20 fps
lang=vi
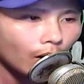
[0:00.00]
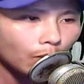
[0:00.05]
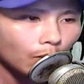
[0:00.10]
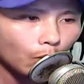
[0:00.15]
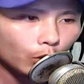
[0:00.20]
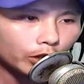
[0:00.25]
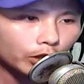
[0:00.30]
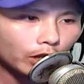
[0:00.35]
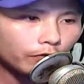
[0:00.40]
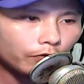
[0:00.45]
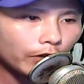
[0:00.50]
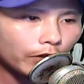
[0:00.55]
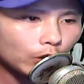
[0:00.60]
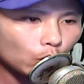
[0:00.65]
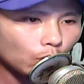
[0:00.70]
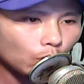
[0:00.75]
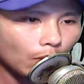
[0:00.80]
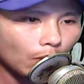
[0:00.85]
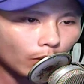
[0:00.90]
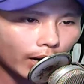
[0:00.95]
một chiếc phi
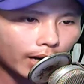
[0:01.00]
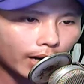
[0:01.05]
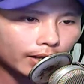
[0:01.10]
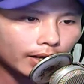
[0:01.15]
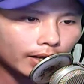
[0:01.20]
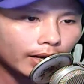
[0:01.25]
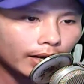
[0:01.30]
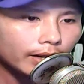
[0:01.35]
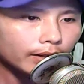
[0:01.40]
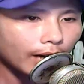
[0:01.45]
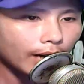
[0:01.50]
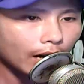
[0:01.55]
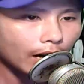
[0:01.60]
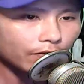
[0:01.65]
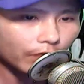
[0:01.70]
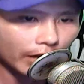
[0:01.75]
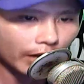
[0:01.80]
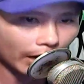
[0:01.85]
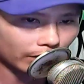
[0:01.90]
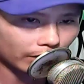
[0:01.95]
chu màu đen đang
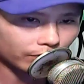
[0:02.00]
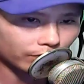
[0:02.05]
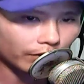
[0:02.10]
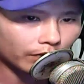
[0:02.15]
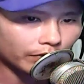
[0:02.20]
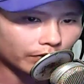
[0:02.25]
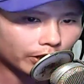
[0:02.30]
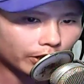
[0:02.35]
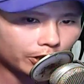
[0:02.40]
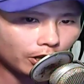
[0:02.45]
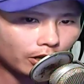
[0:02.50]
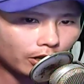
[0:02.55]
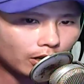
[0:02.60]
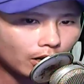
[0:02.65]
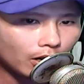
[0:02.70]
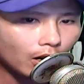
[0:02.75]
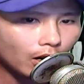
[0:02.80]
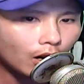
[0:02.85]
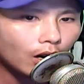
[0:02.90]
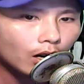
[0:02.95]
phi hành về phía trước
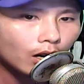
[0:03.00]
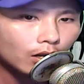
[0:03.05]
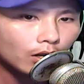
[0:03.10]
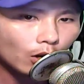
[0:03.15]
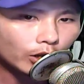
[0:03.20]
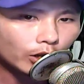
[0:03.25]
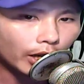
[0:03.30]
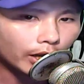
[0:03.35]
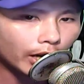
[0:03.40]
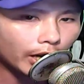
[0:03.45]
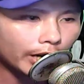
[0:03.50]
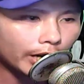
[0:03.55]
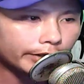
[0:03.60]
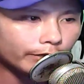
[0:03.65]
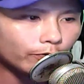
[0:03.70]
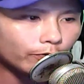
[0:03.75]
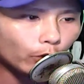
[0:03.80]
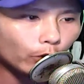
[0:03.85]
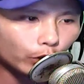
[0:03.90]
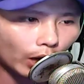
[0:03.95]
nó chạy đi
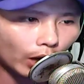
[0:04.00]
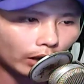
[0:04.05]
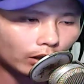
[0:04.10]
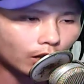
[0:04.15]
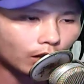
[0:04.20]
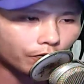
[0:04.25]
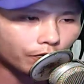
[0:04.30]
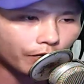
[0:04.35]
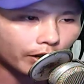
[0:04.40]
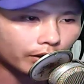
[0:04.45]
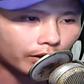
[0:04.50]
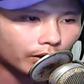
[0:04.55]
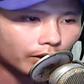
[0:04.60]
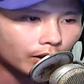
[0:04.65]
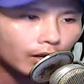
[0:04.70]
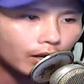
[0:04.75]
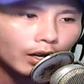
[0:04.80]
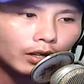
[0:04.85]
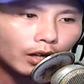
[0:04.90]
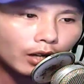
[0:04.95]
trong vô tận cương vực,
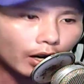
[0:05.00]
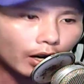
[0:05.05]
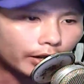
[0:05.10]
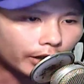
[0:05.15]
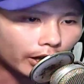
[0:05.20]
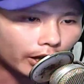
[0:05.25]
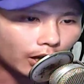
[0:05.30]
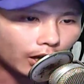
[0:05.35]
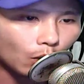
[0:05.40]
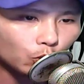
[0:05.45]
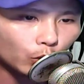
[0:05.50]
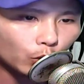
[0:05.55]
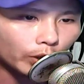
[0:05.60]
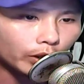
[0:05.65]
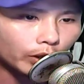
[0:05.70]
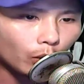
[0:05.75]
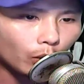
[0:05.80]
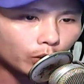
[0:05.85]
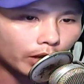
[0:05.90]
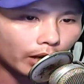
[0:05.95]
cưỡi thể không truyền
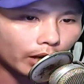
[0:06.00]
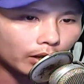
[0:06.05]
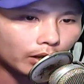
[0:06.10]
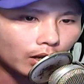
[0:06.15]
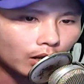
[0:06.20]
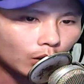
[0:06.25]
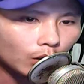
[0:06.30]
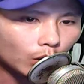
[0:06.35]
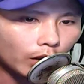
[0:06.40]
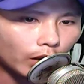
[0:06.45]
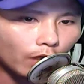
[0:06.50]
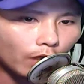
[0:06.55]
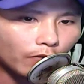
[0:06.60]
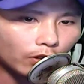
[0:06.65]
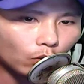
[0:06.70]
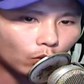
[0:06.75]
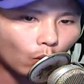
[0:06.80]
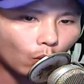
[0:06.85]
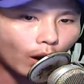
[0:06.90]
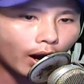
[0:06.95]
tống trận có thể
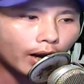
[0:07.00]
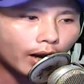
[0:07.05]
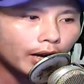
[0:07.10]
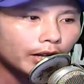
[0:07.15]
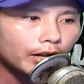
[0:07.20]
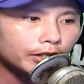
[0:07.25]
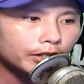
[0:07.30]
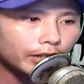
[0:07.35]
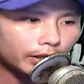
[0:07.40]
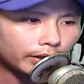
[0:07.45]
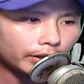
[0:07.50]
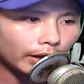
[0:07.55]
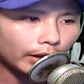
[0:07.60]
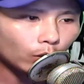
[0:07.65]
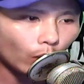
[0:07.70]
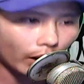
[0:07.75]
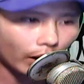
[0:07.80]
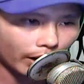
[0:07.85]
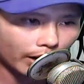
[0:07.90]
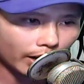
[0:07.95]
vượt qua chín thành
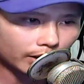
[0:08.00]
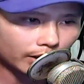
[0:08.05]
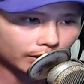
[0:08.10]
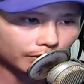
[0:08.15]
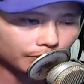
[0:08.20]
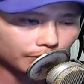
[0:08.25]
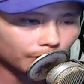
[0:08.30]
khoảng cách.